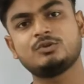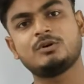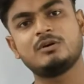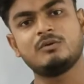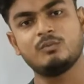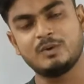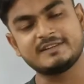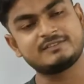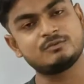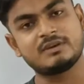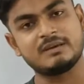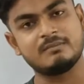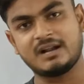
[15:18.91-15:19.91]
तो
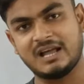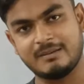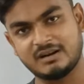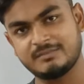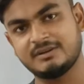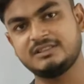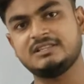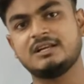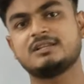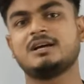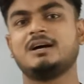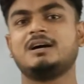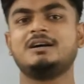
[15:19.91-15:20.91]
वस्तु के बराबर बनता
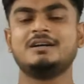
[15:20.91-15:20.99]
था